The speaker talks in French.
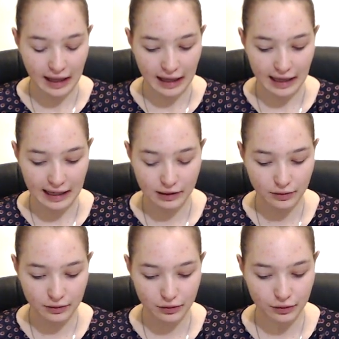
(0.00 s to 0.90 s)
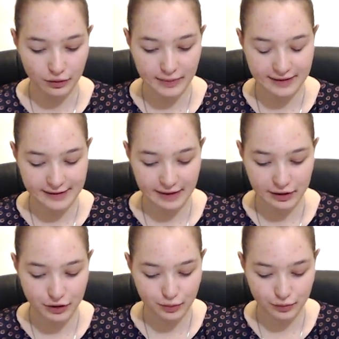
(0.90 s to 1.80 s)
Alors, le
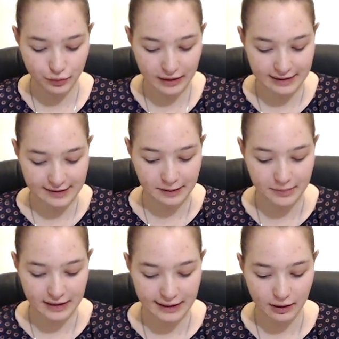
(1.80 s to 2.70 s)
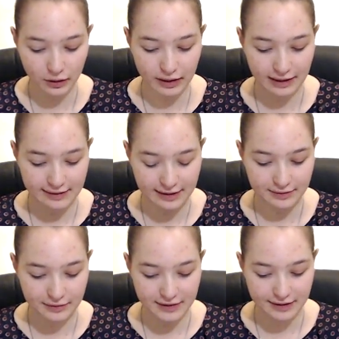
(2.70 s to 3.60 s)
message pour les amis qui regardent cette
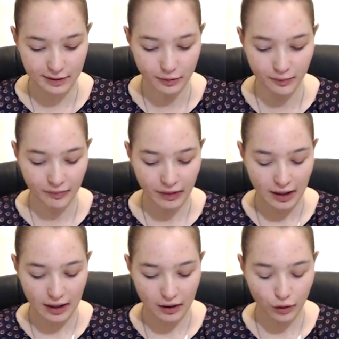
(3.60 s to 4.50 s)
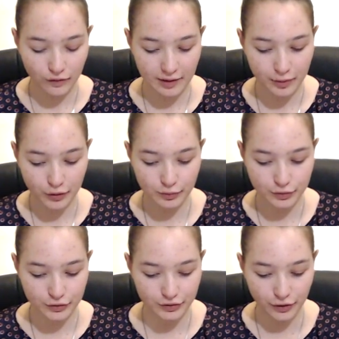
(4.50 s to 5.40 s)
vidéo. On va prendre
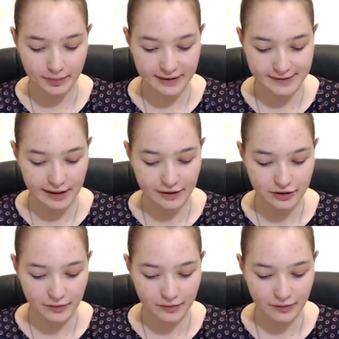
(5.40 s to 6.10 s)
plusieurs messages.